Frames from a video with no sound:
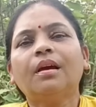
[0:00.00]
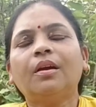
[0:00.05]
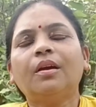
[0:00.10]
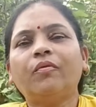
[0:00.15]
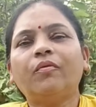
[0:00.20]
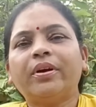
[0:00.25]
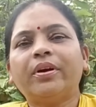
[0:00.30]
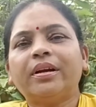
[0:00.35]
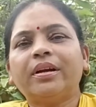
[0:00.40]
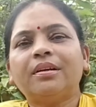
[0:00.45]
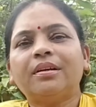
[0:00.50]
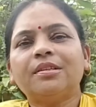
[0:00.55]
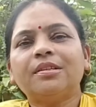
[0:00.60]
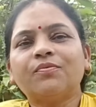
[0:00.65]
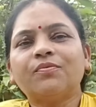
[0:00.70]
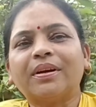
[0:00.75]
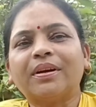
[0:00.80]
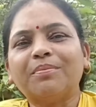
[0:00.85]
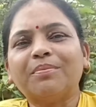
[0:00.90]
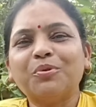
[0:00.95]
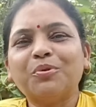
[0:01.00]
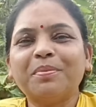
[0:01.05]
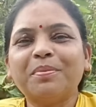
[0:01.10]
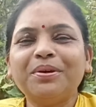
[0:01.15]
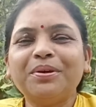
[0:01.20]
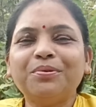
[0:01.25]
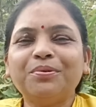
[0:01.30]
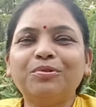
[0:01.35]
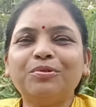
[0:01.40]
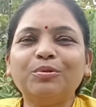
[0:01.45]
हेलो फ्रेंड्स वेलकम टू
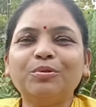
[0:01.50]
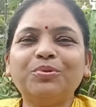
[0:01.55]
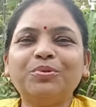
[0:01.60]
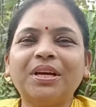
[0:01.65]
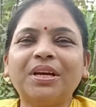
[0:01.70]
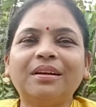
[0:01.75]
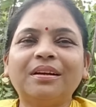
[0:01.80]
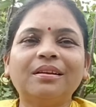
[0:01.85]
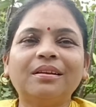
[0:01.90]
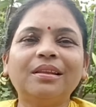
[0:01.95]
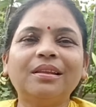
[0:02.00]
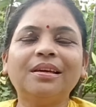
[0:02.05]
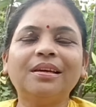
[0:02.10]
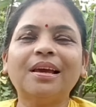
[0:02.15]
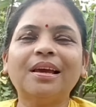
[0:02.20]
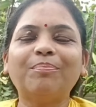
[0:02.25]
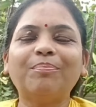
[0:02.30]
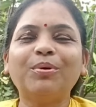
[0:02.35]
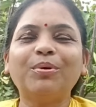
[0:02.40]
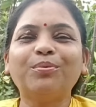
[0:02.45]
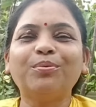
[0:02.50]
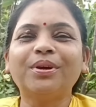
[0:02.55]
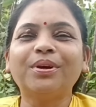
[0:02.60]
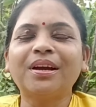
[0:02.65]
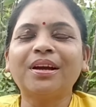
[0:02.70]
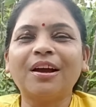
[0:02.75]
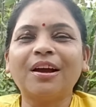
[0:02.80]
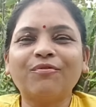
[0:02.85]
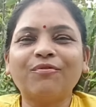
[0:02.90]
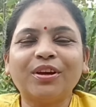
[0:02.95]
माय यूट्यूब चैनल देखिए आप लोगों
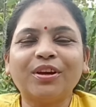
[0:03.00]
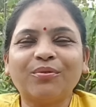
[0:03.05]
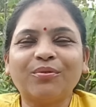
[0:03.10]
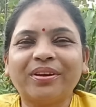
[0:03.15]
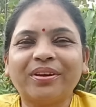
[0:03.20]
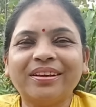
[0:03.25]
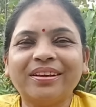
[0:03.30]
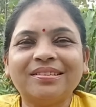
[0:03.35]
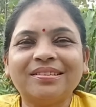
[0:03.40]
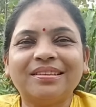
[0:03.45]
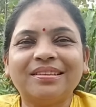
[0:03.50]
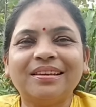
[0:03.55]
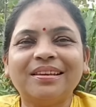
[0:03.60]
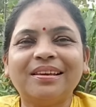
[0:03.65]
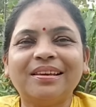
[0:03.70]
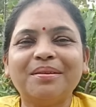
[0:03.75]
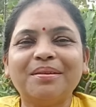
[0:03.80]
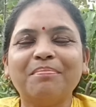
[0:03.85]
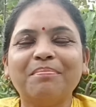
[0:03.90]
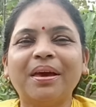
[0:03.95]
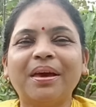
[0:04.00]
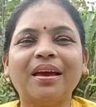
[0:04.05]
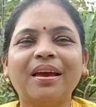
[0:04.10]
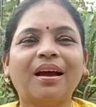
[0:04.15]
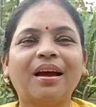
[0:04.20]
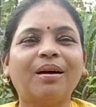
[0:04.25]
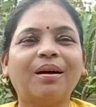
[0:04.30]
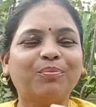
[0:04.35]
की काफ़ी क्वेरीज़ थी कि मैं